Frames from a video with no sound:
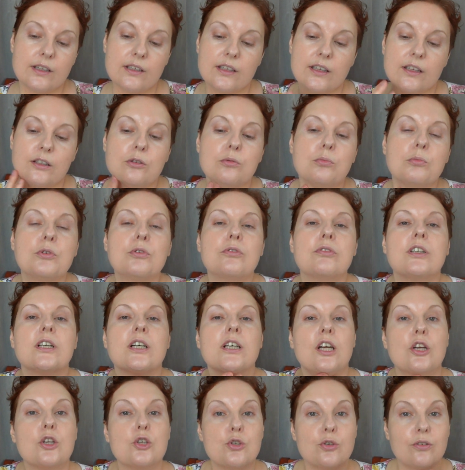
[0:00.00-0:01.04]
Я думаю, вы
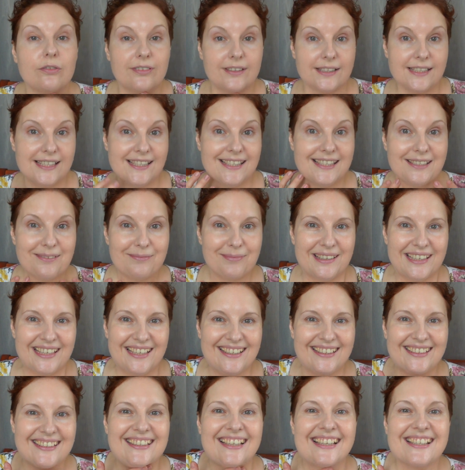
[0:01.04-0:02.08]
хорошо видите
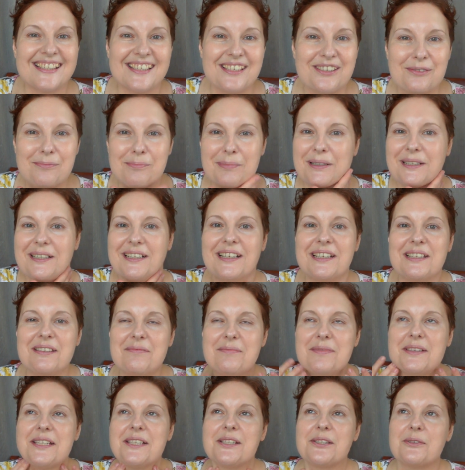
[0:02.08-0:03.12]
меня, я надеюсь. По крайней
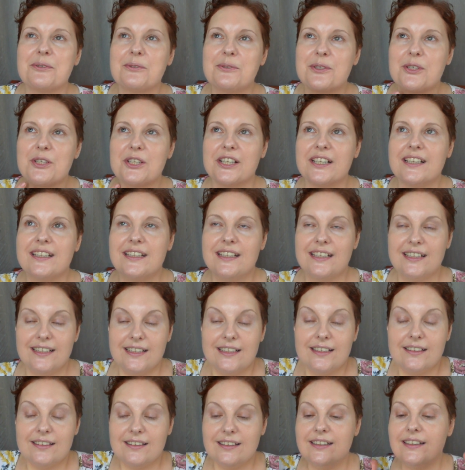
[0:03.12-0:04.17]
мере, солнышко
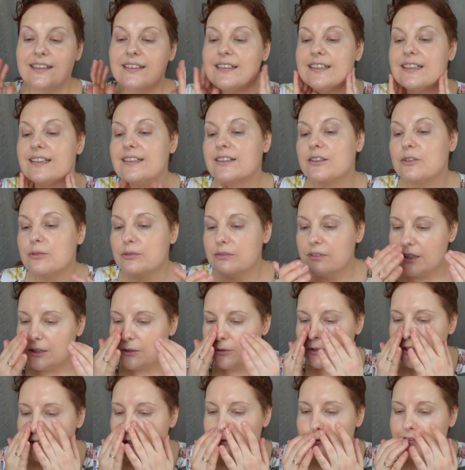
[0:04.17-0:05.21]
нет, но ну,
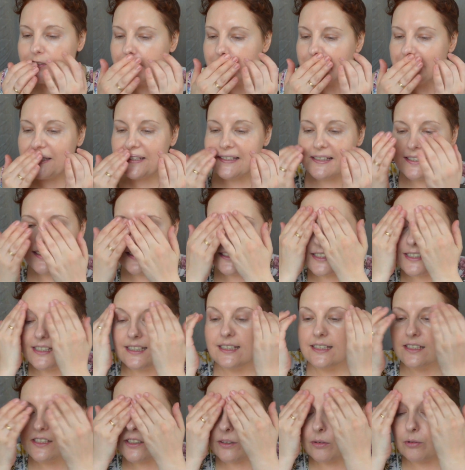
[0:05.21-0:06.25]
такой довольно ясный
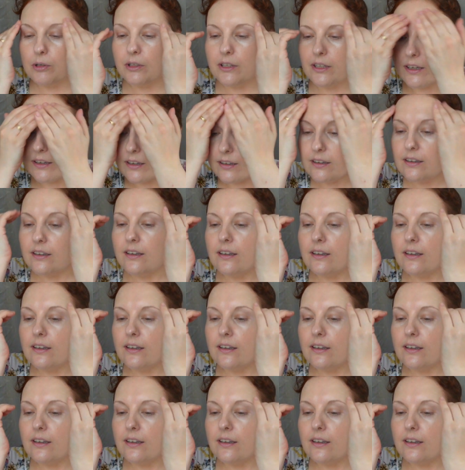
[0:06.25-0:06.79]
день сегодня.